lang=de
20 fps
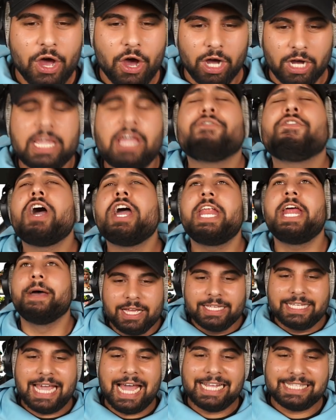Okay,
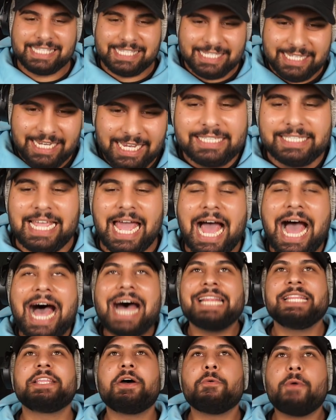Freunde, jetzt der
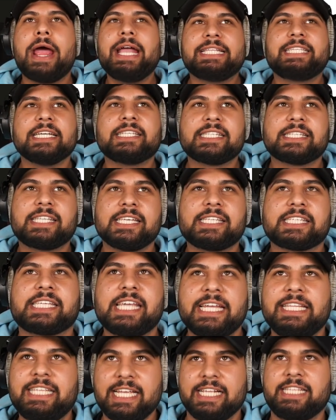underratedste
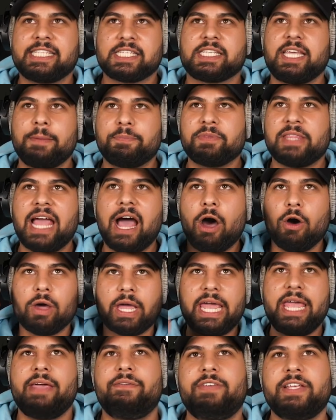Skin, den es gibt, der auch
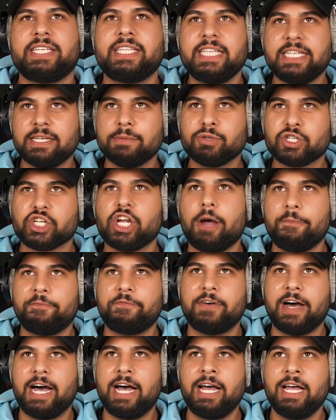ewig nicht im Shop
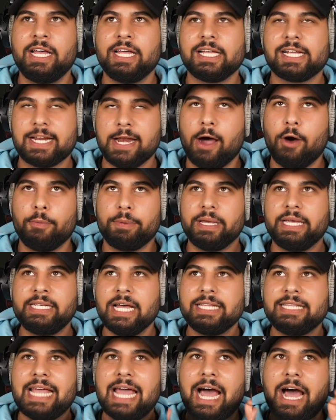war, glaube
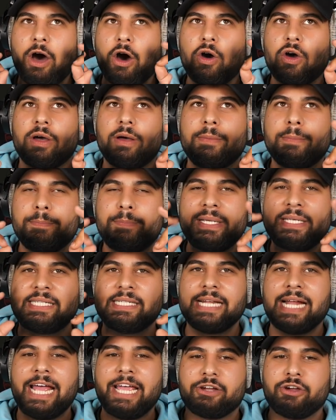ich, der auch ein
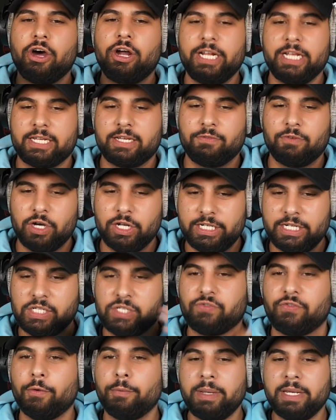bisschen iconic geworden
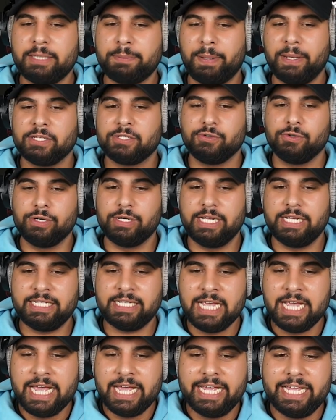ist für mich persönlich,
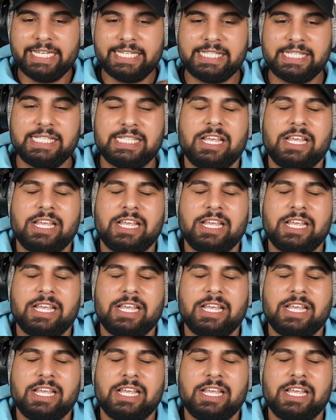ist diese